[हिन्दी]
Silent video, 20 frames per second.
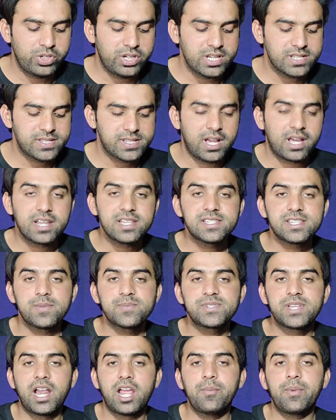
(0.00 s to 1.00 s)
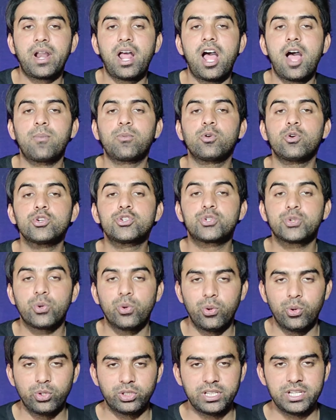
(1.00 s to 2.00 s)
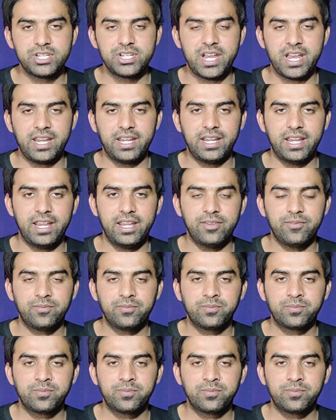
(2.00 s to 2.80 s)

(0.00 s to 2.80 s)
ये सारे सब्सक्राइबर आपको शो होते जाएंगे